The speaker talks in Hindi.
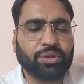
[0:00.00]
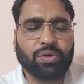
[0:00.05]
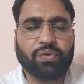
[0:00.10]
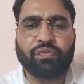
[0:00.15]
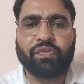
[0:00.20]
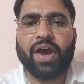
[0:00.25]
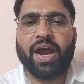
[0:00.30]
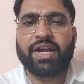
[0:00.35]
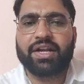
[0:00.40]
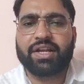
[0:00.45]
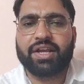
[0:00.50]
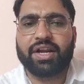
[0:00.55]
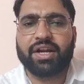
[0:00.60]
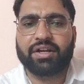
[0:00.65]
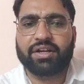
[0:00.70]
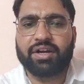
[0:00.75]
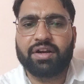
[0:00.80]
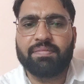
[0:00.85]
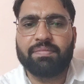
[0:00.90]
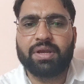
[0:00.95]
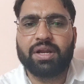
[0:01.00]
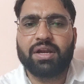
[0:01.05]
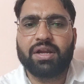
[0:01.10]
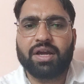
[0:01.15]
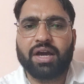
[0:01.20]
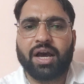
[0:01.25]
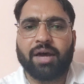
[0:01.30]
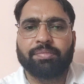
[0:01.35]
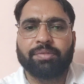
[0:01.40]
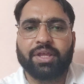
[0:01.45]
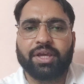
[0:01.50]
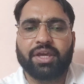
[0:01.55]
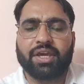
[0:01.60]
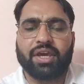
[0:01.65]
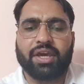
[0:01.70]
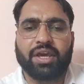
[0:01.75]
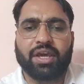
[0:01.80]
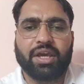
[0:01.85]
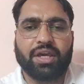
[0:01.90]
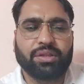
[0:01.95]
तो फैट करेक्टेड मिल्क आप
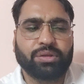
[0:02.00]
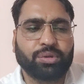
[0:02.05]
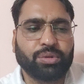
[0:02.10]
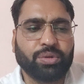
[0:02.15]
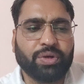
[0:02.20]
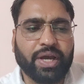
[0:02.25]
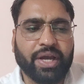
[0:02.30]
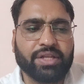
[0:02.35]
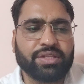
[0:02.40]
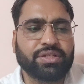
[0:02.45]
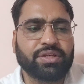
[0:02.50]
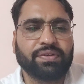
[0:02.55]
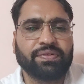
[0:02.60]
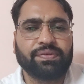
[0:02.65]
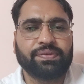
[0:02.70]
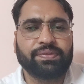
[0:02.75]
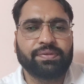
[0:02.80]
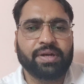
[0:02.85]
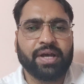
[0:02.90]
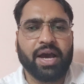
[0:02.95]
देखेंगे तो एच एफ